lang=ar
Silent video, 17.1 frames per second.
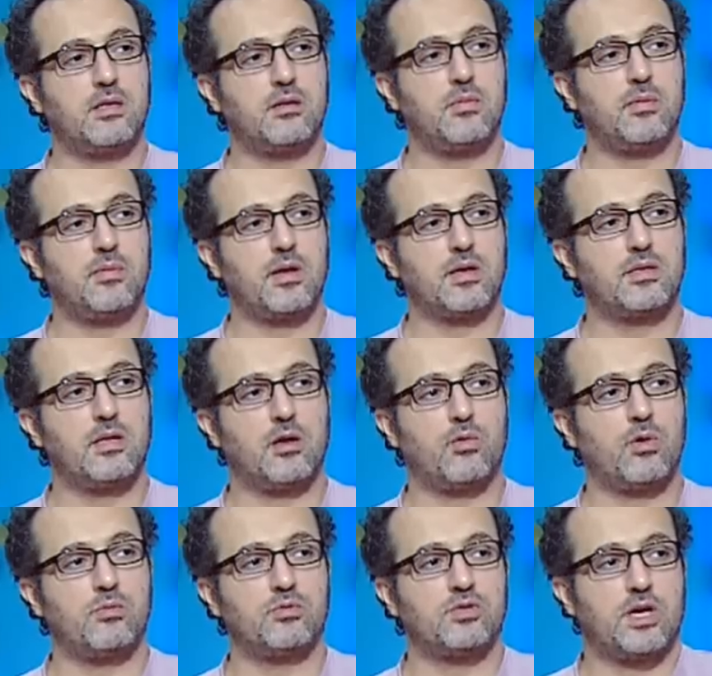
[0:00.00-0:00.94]
المبلغ ده
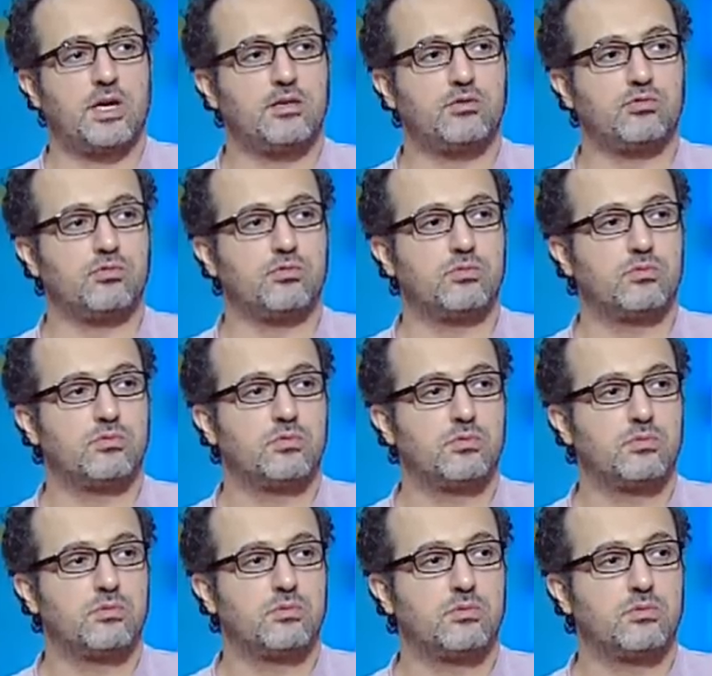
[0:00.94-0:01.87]
لاخويا مش عايزه
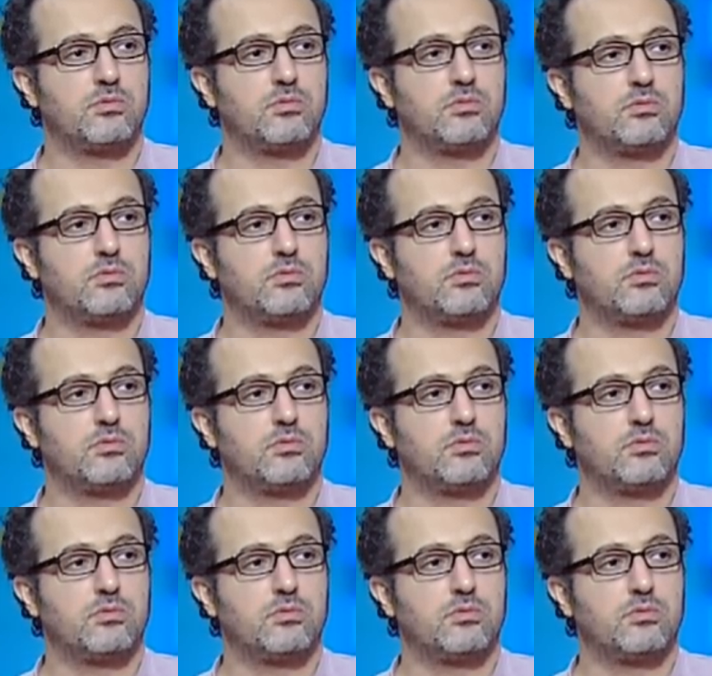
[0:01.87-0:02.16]
ده